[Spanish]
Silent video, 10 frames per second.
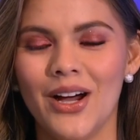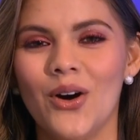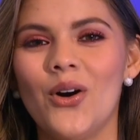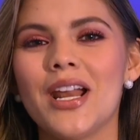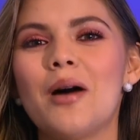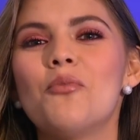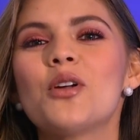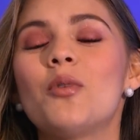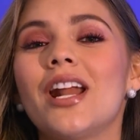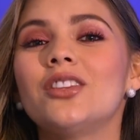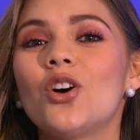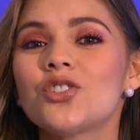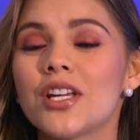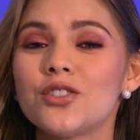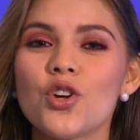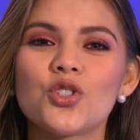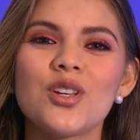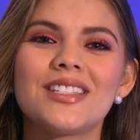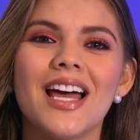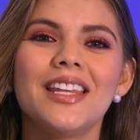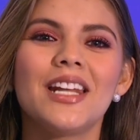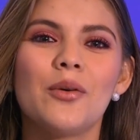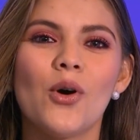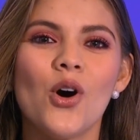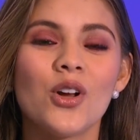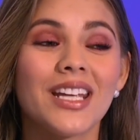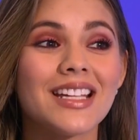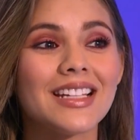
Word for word: Hola, muy buenas noches. Yo soy Sandra Borges.